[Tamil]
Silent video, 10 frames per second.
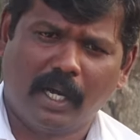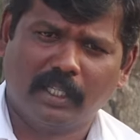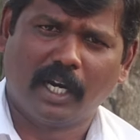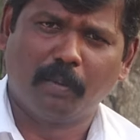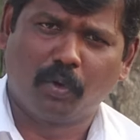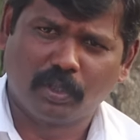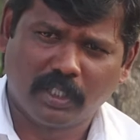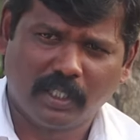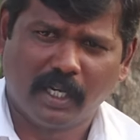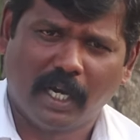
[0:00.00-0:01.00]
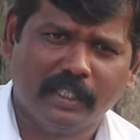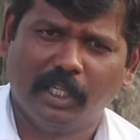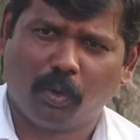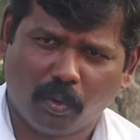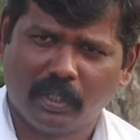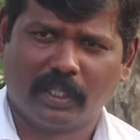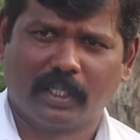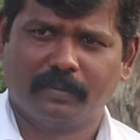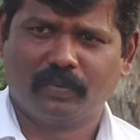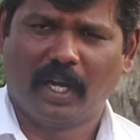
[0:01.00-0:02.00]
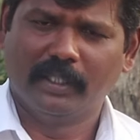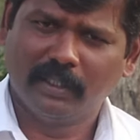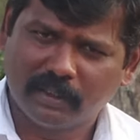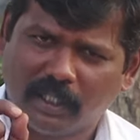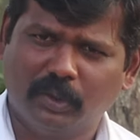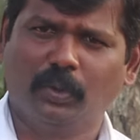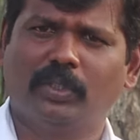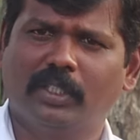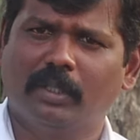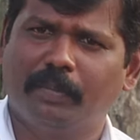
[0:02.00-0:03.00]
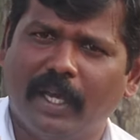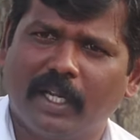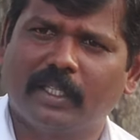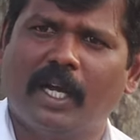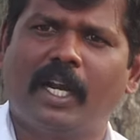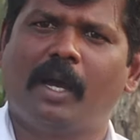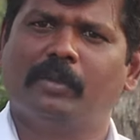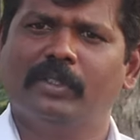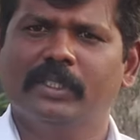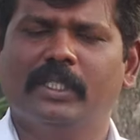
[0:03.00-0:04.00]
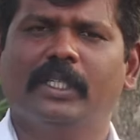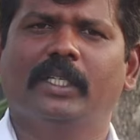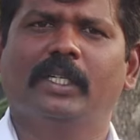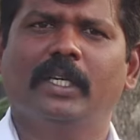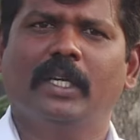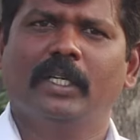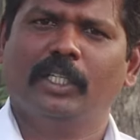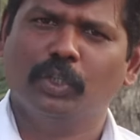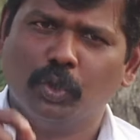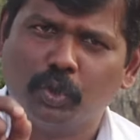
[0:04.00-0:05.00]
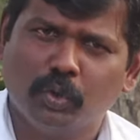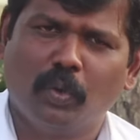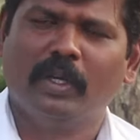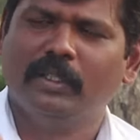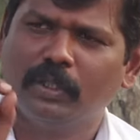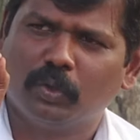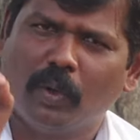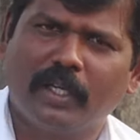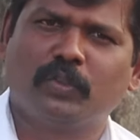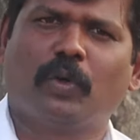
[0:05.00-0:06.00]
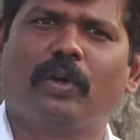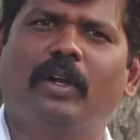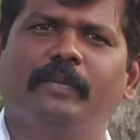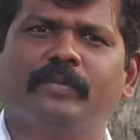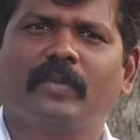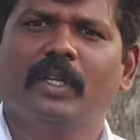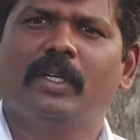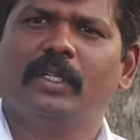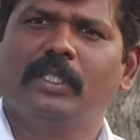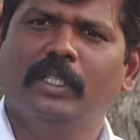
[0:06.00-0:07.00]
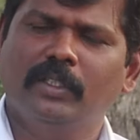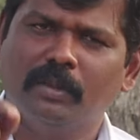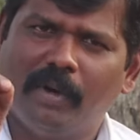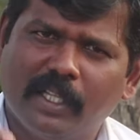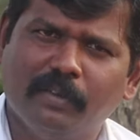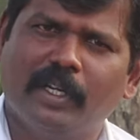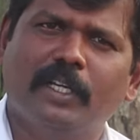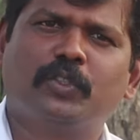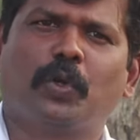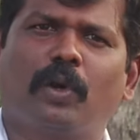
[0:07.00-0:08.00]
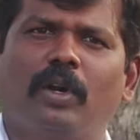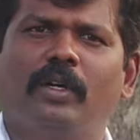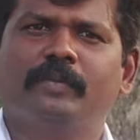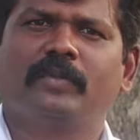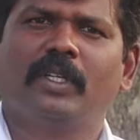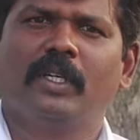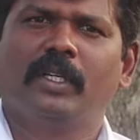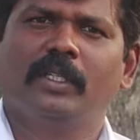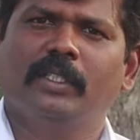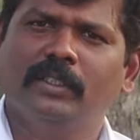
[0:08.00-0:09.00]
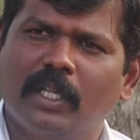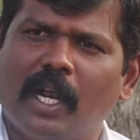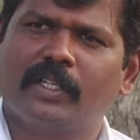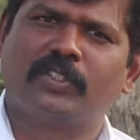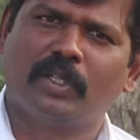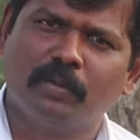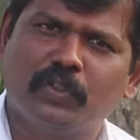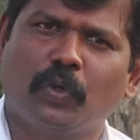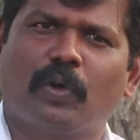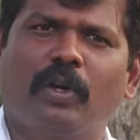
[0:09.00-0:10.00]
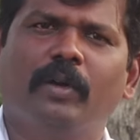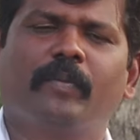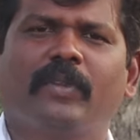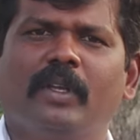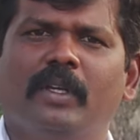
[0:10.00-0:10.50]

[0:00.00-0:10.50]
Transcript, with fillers: நாதராம் கோட்சே தான் காந்தியை கொண்டிருக்காரு அந்த தத்துவத்துக்கு பெயர் தான் நாம வந்து இந்துத்துவம் இந்துத்துவான்னு சொல்றோம் இந்து மதவரின்னு சொல்றோம் இந்து ராஷ்டிரம் சொல்றோம்